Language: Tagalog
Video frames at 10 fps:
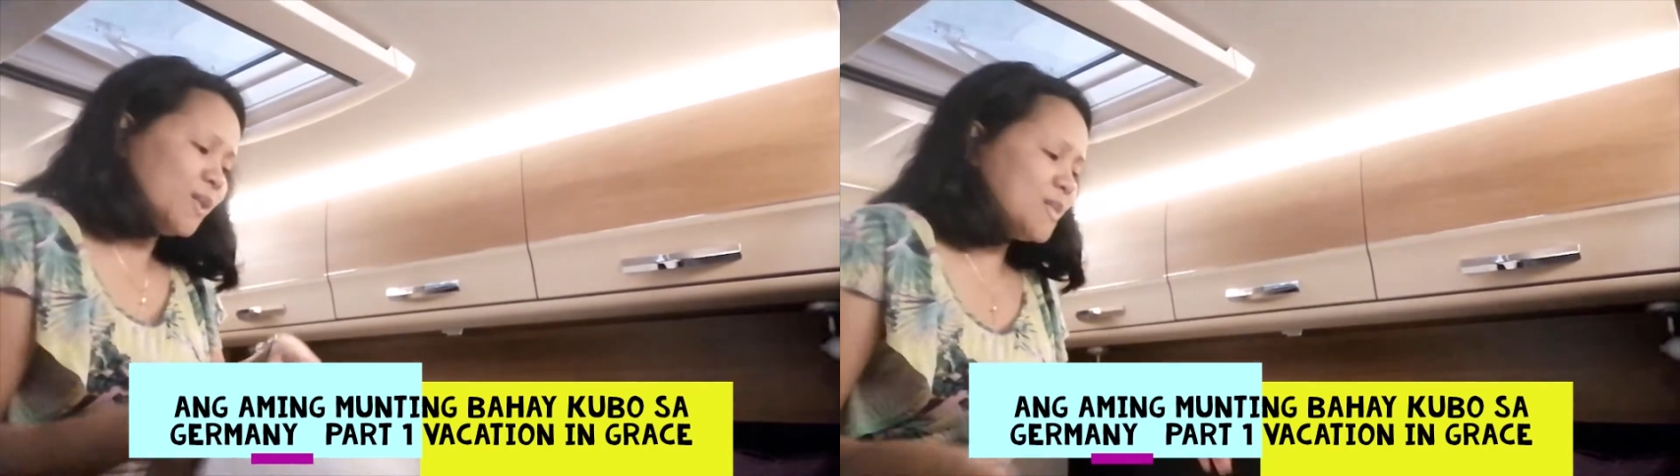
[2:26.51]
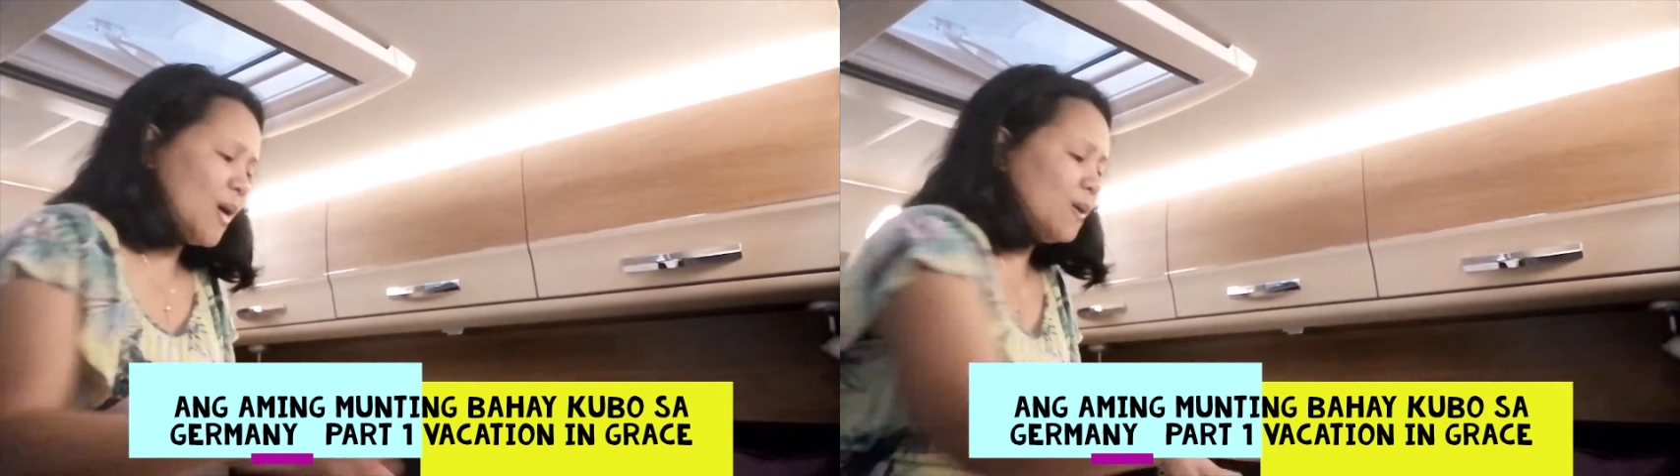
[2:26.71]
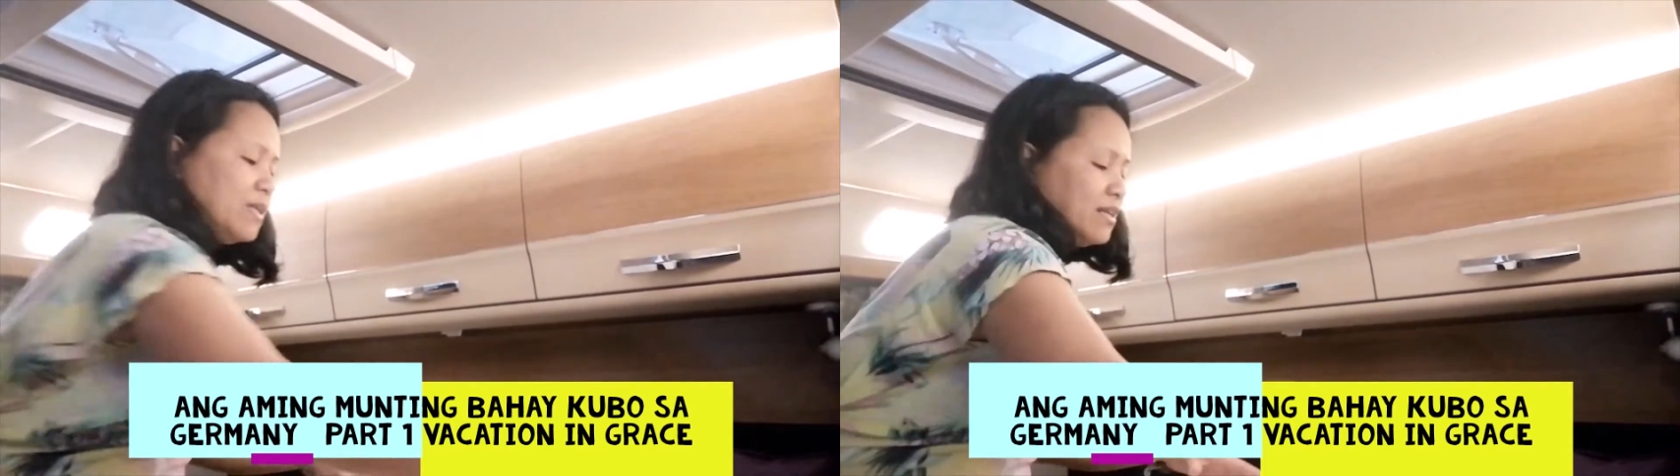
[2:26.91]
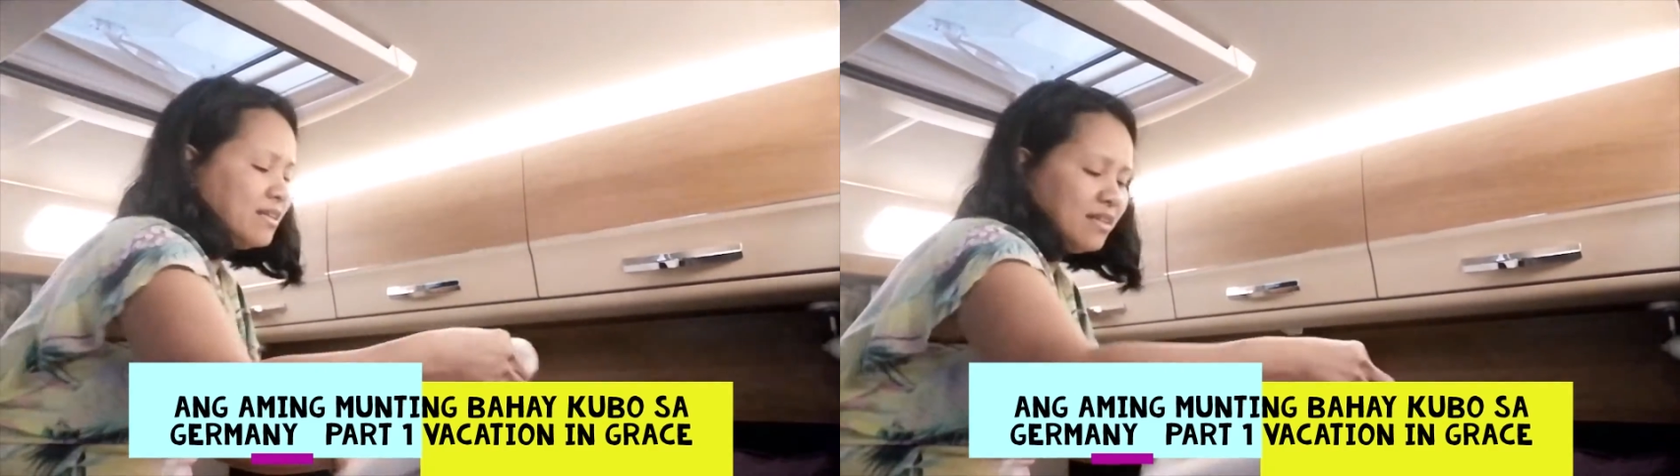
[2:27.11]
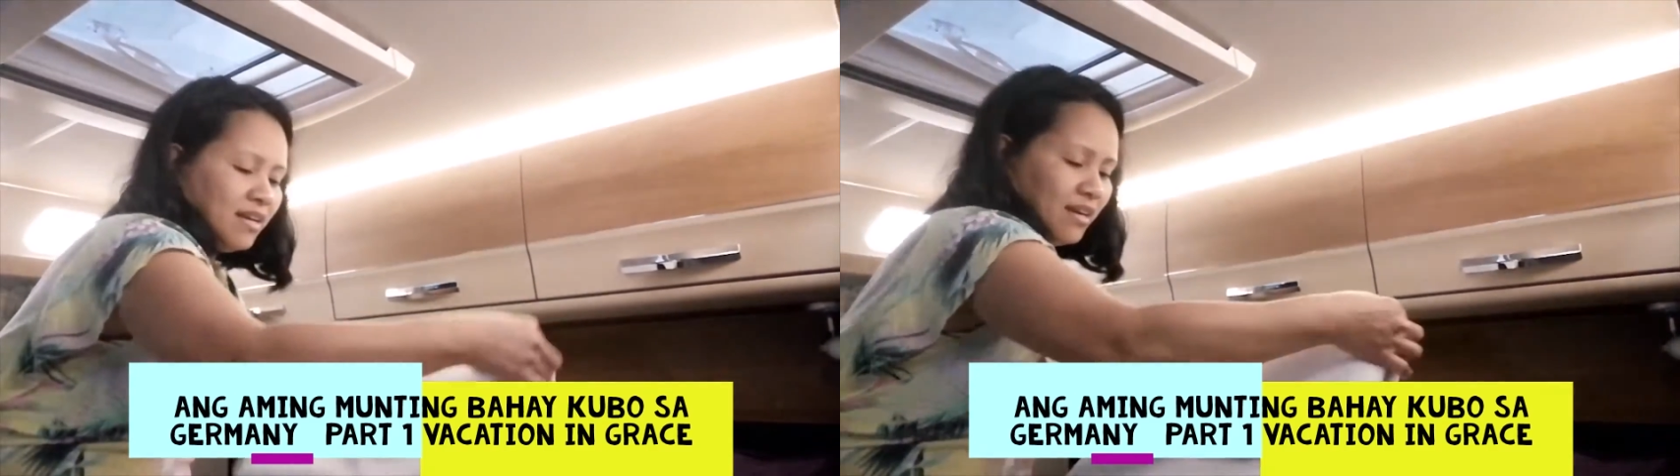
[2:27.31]
So,
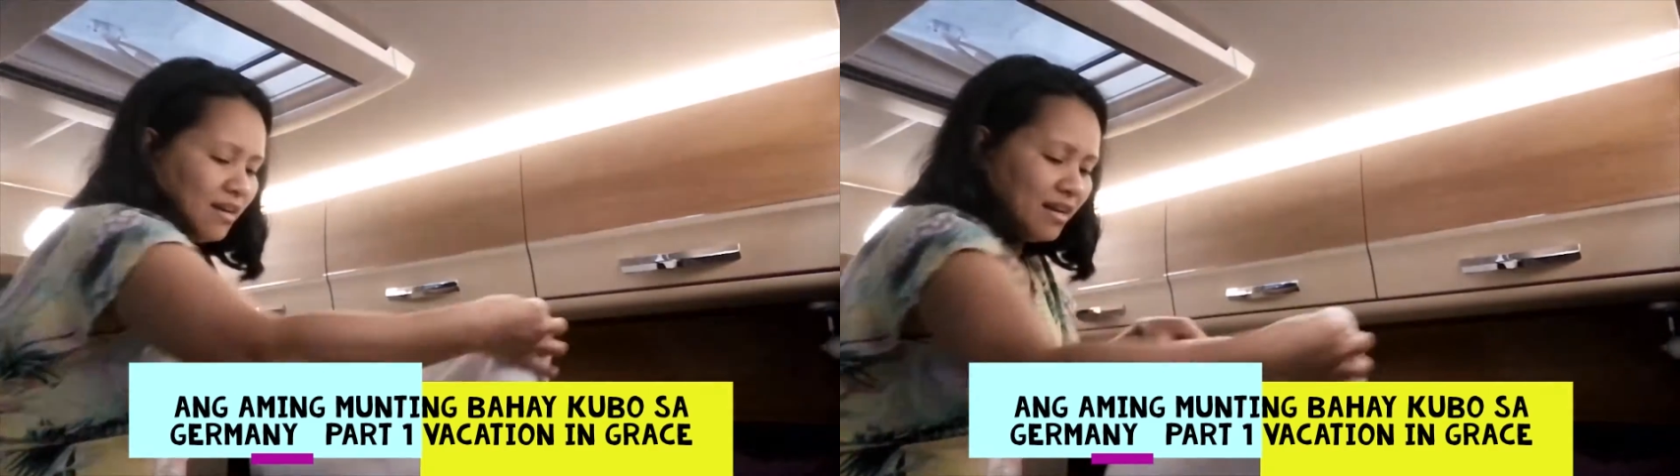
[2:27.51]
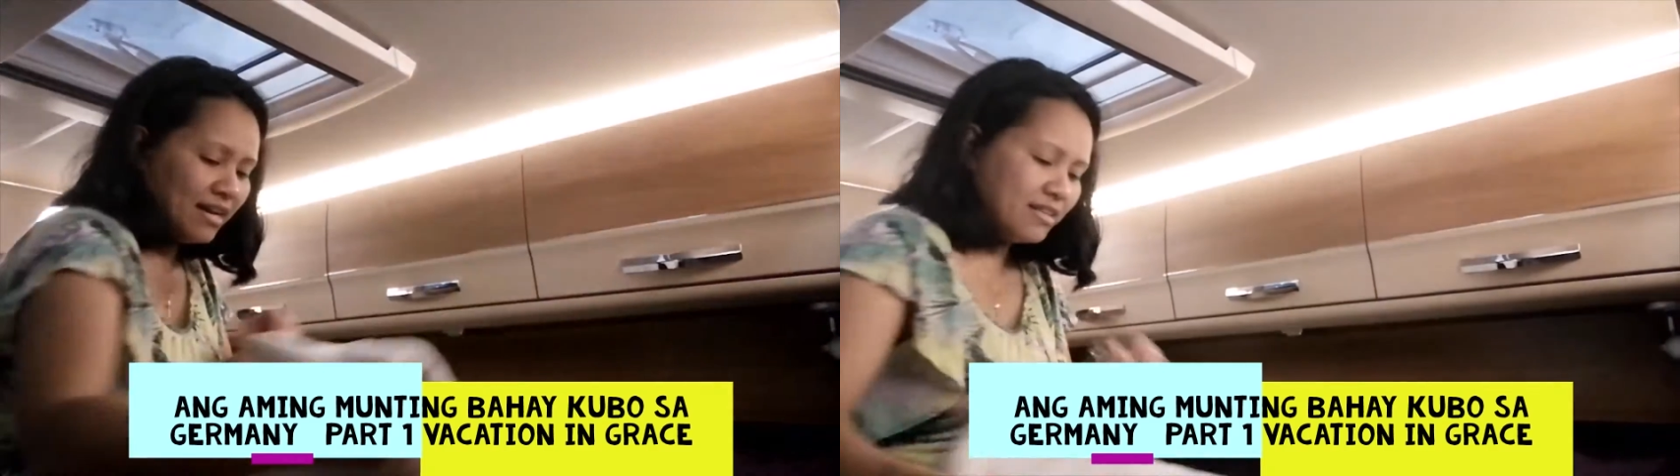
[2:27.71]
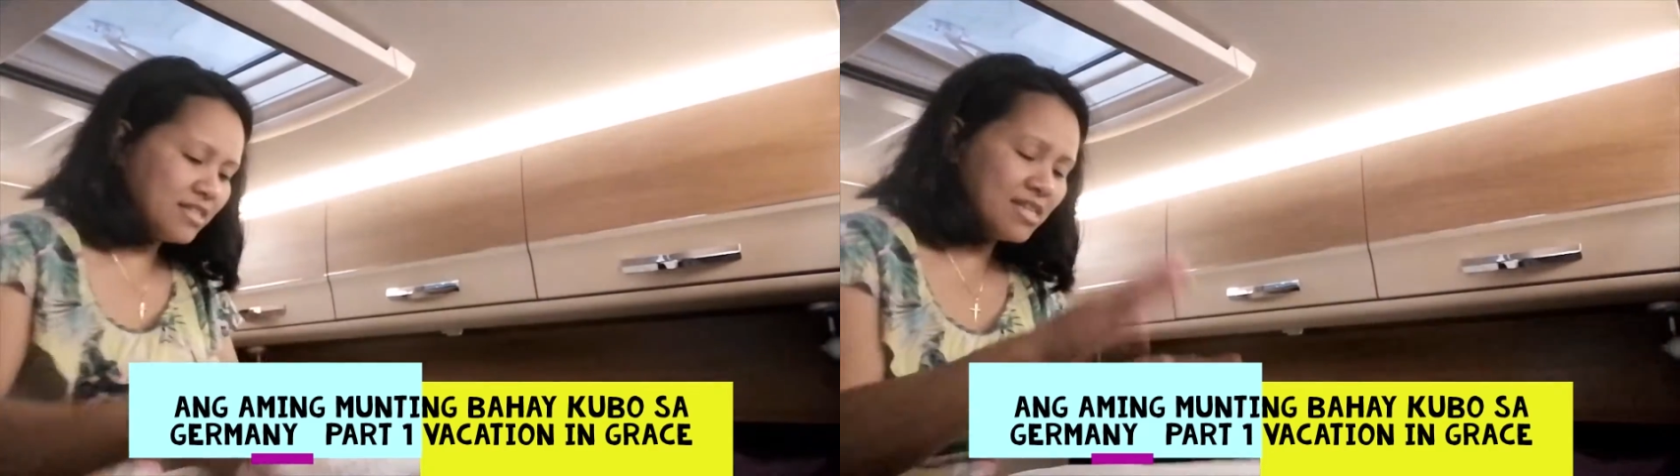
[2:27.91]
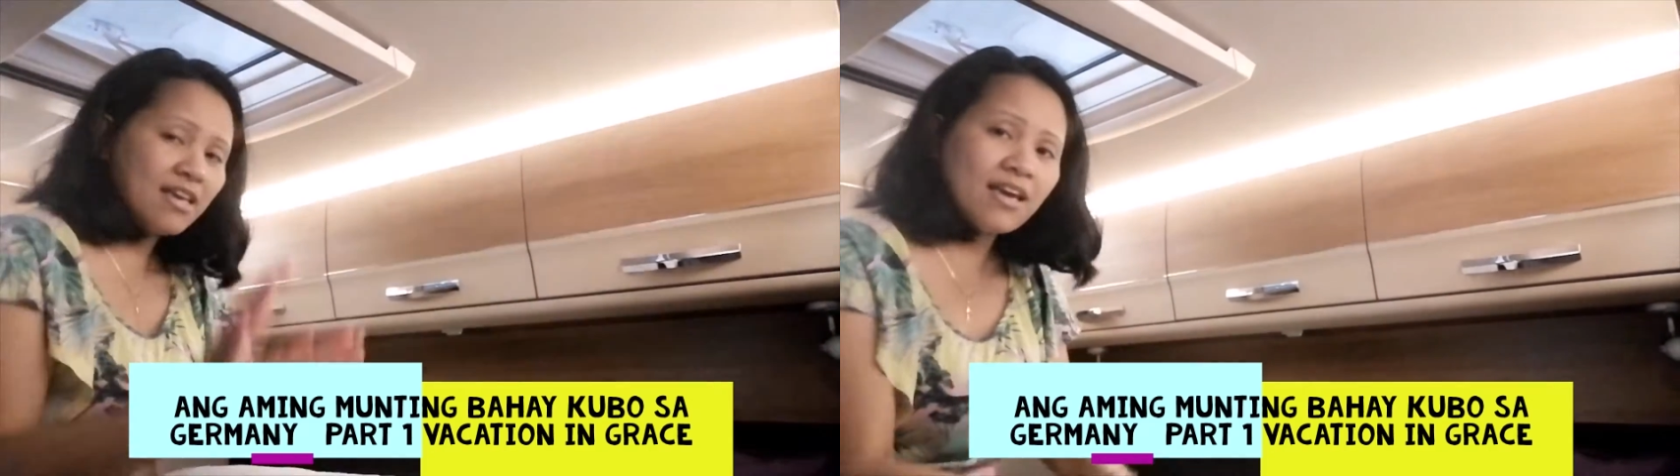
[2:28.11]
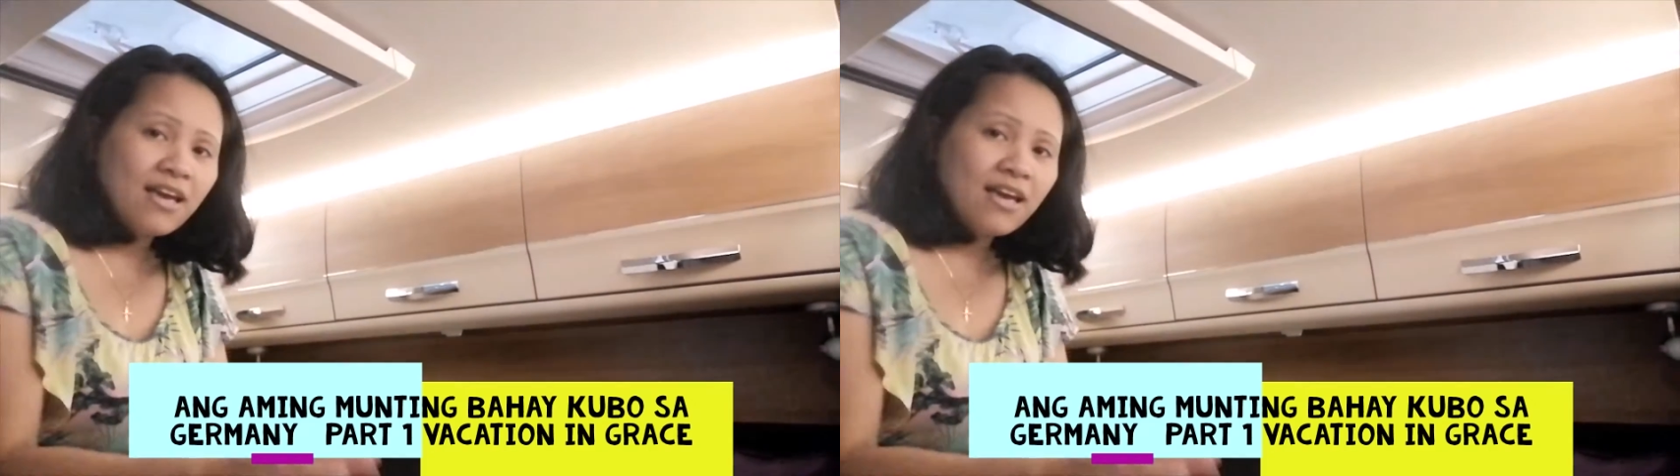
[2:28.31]
let's,